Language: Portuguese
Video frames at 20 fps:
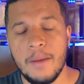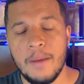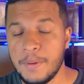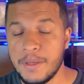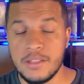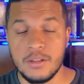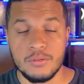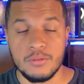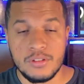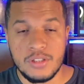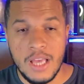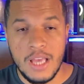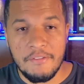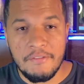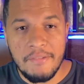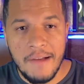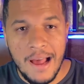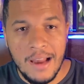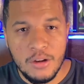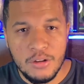perdão, se a
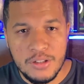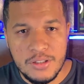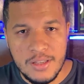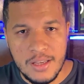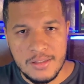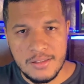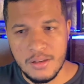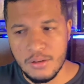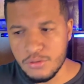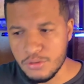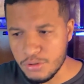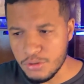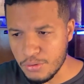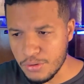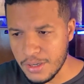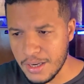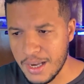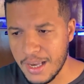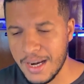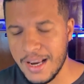valorização, se o
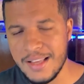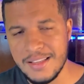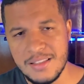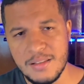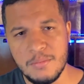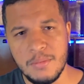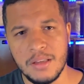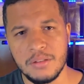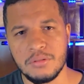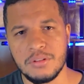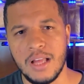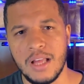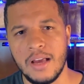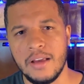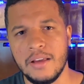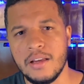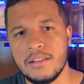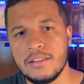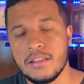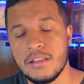crescimento da
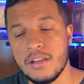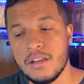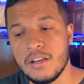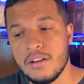rede